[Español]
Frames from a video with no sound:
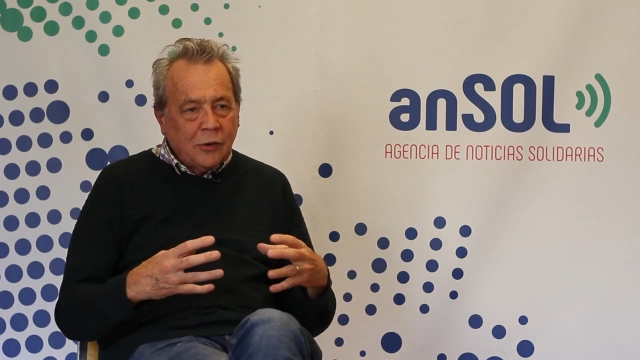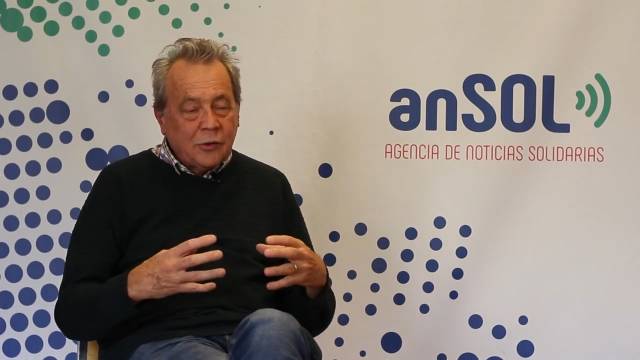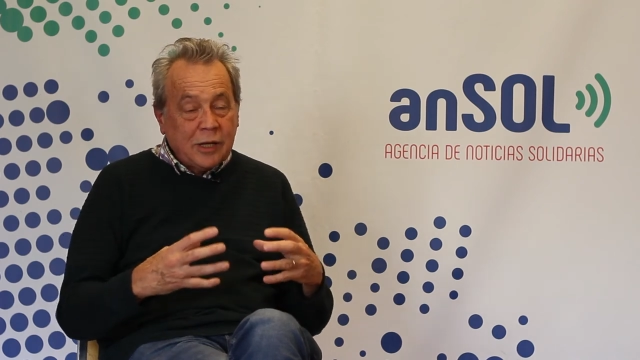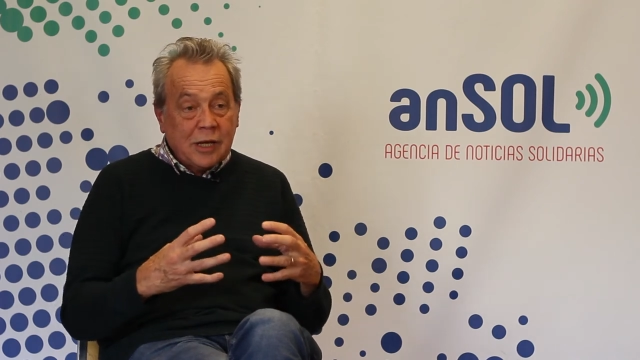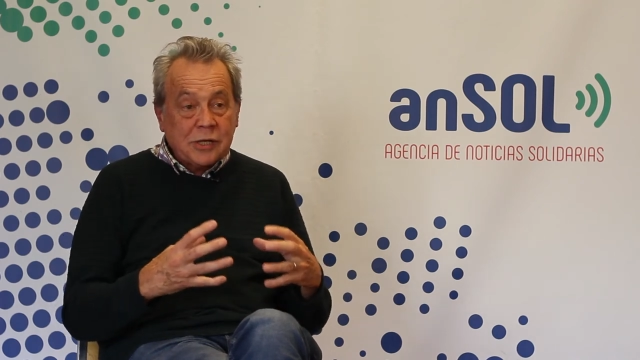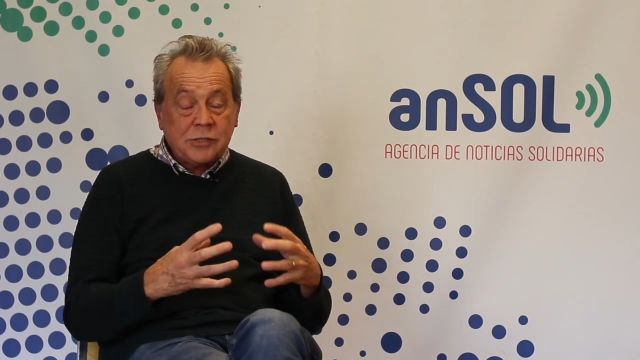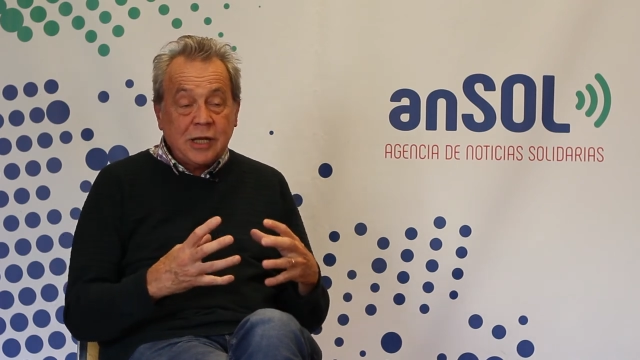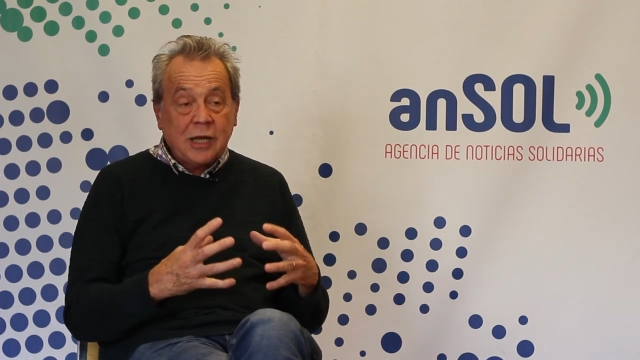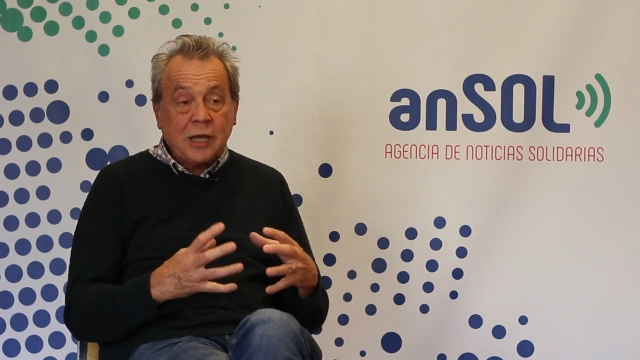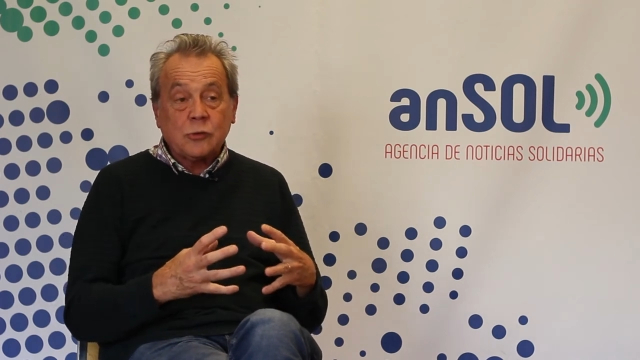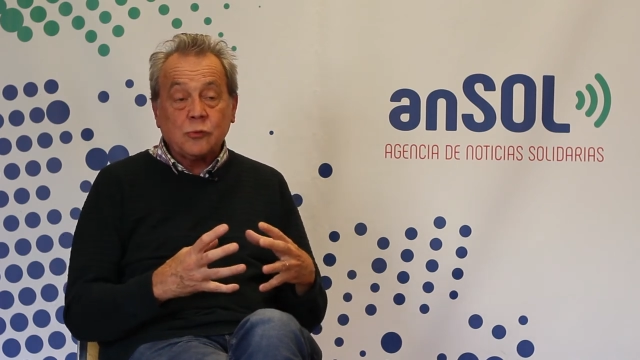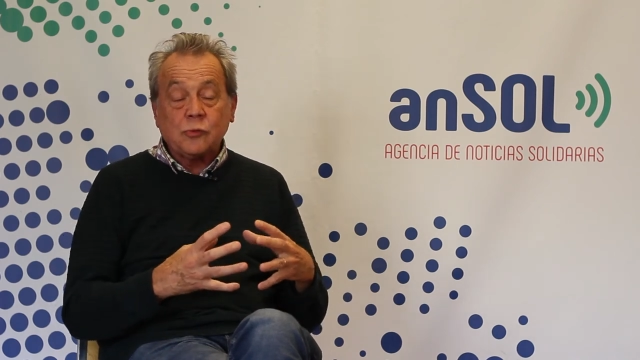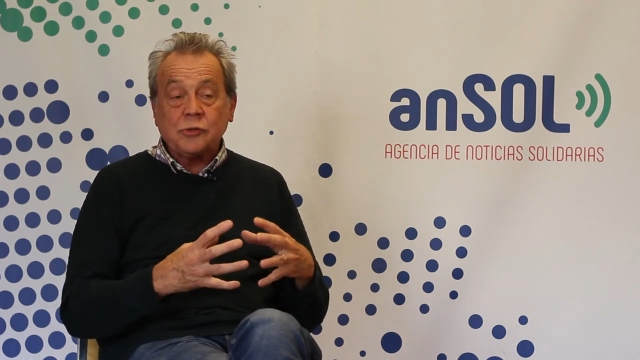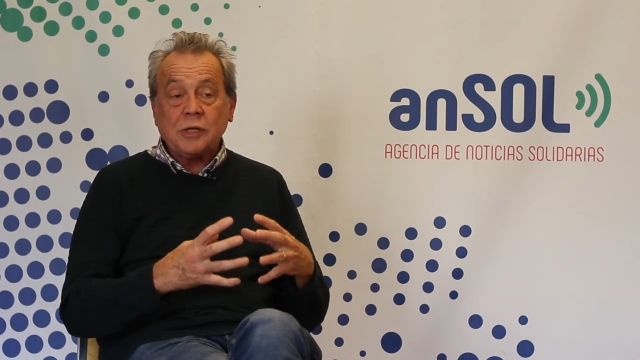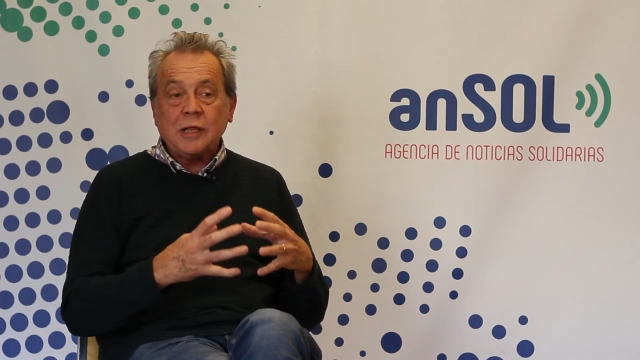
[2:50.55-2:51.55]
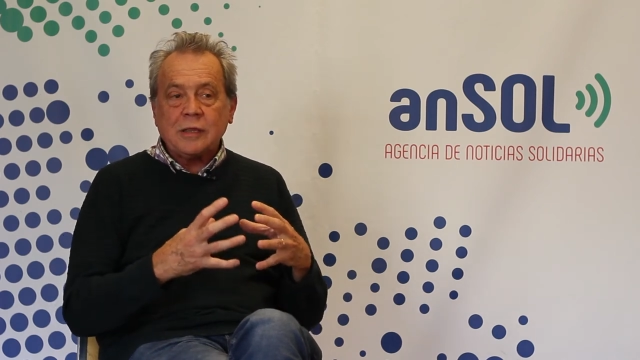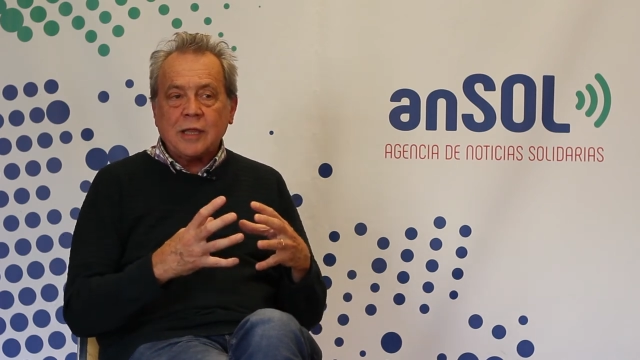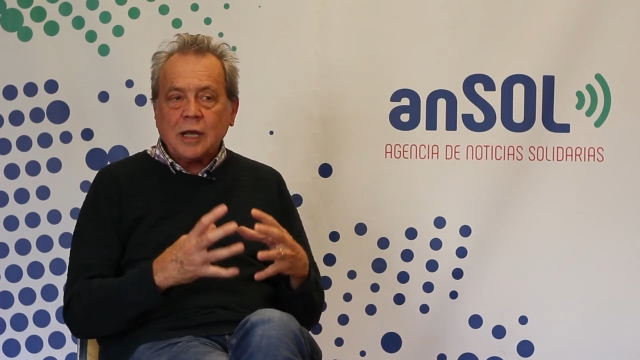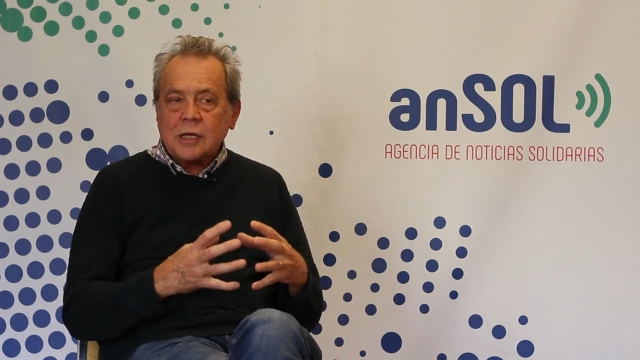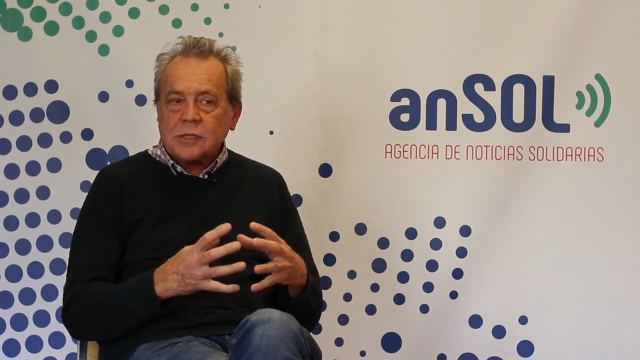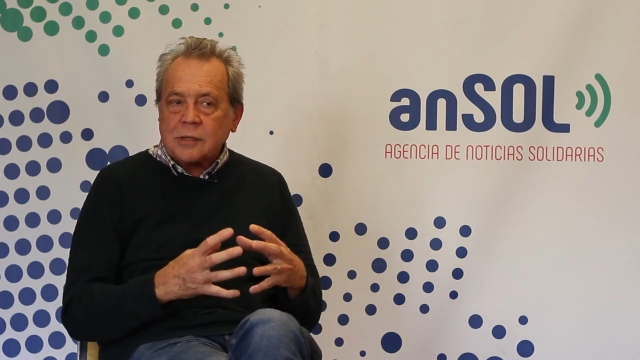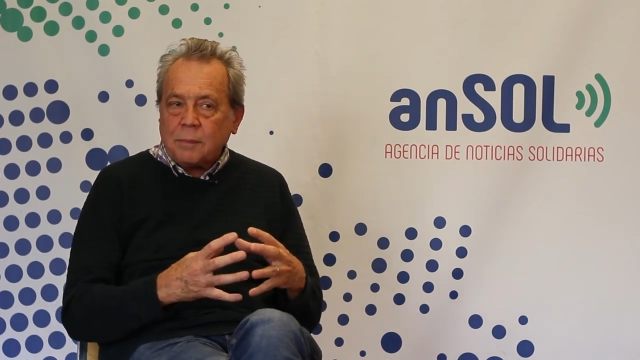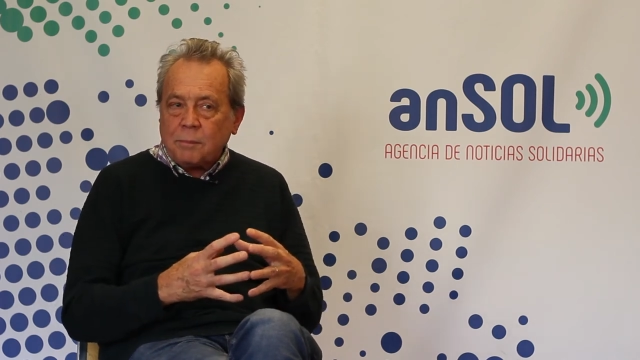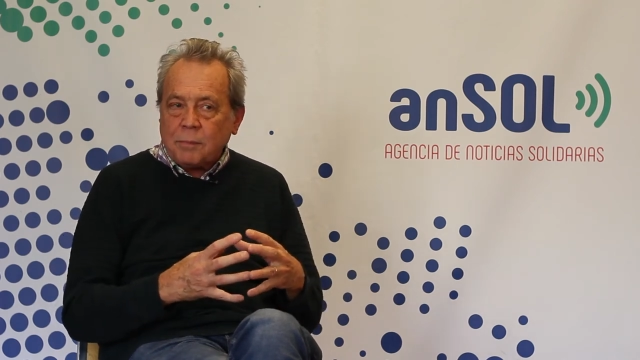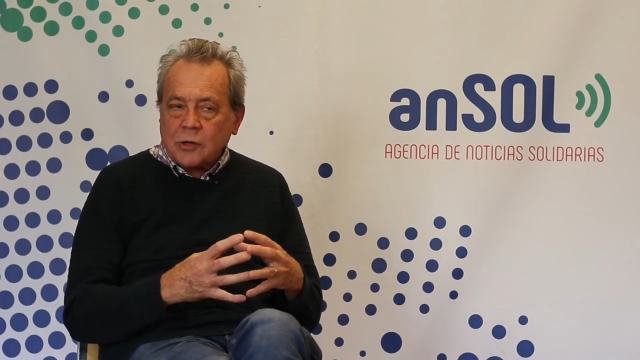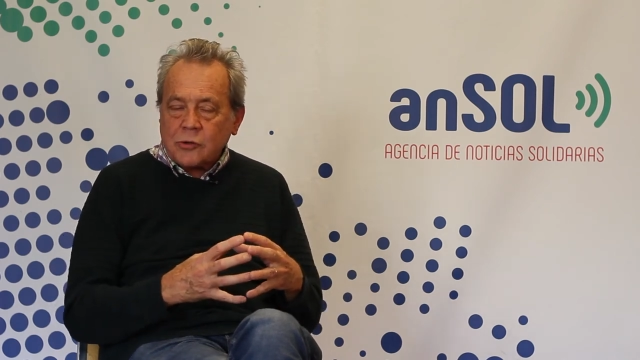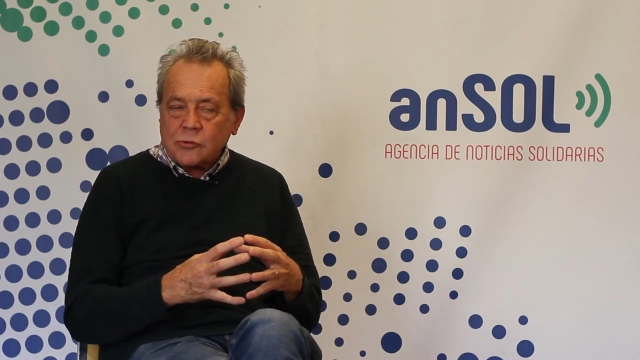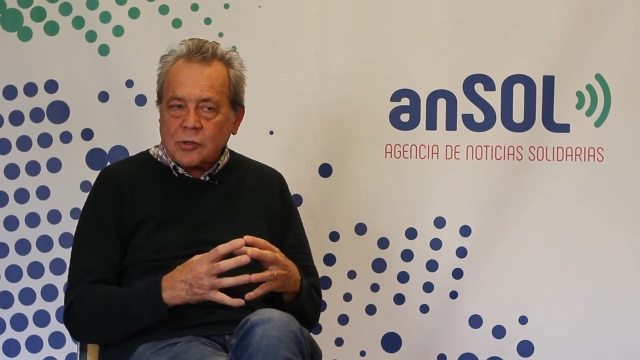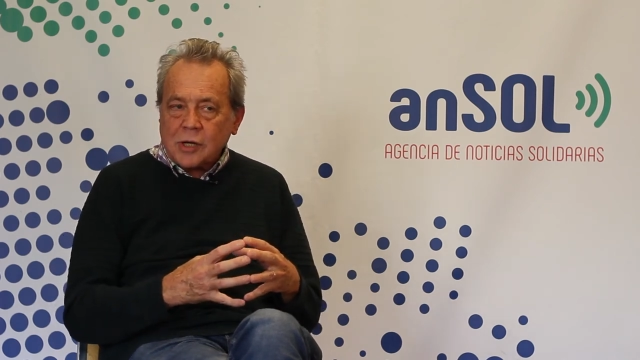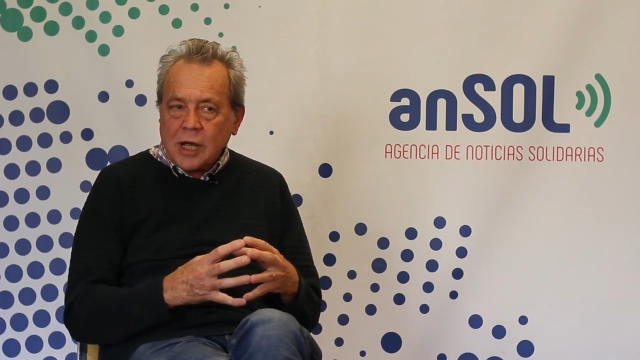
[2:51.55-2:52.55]
lo quiere decir que sus intereses
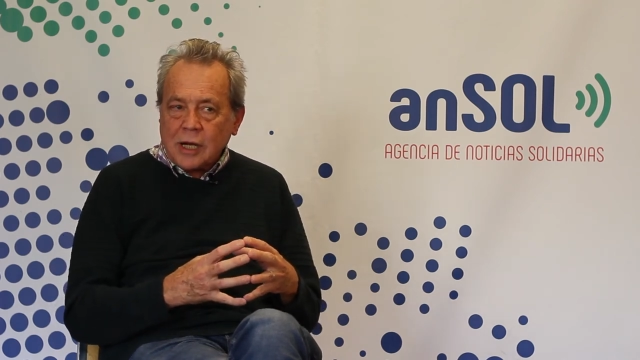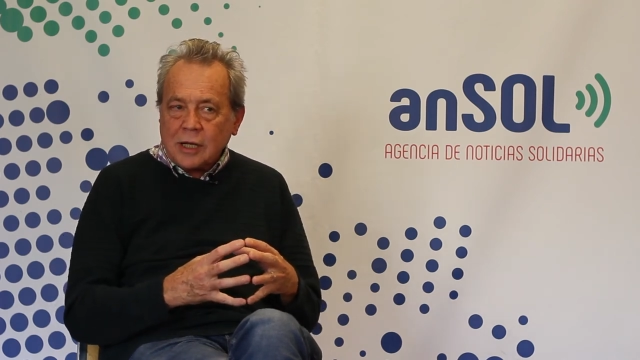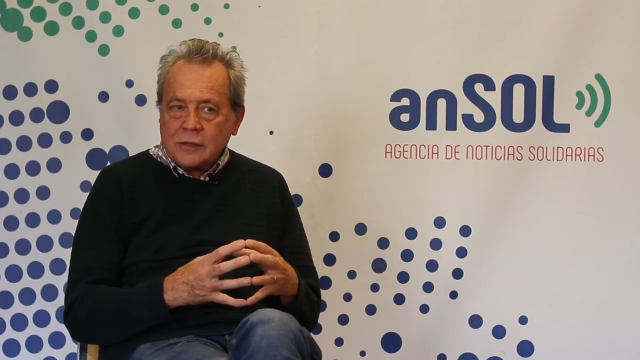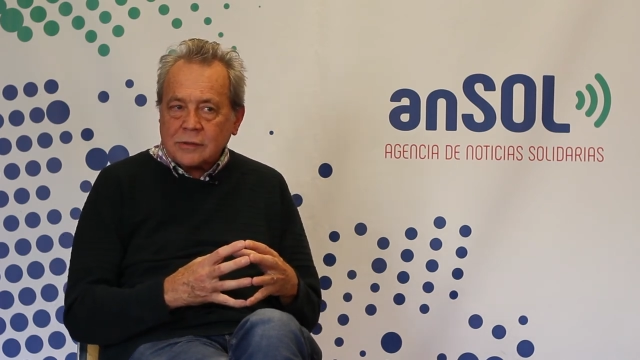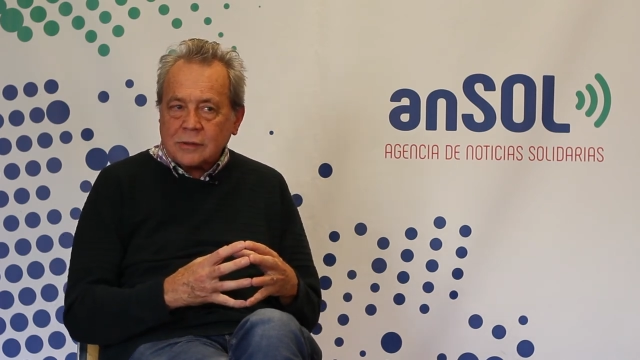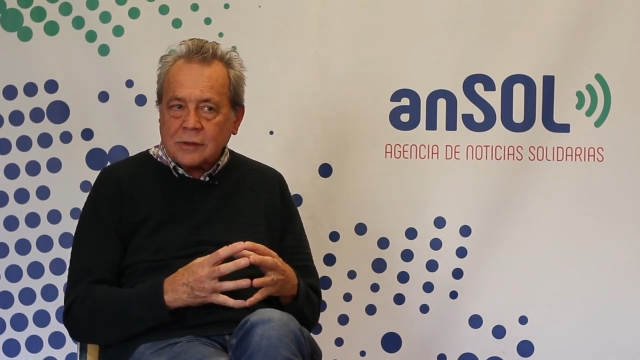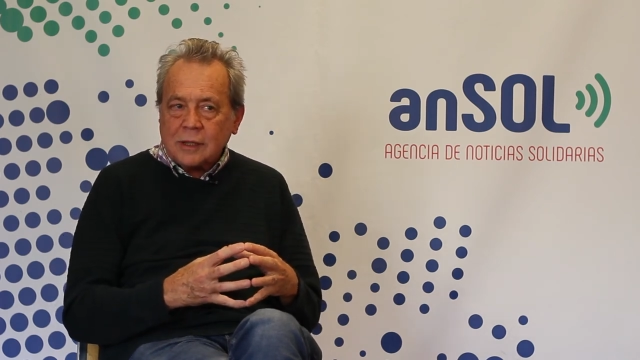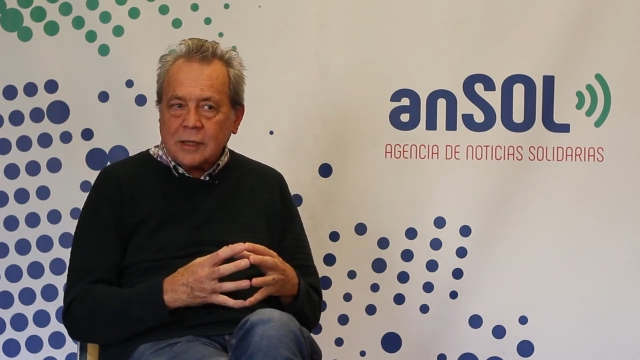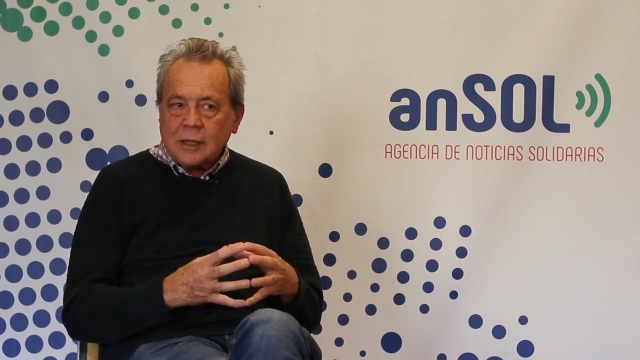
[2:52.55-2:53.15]
personales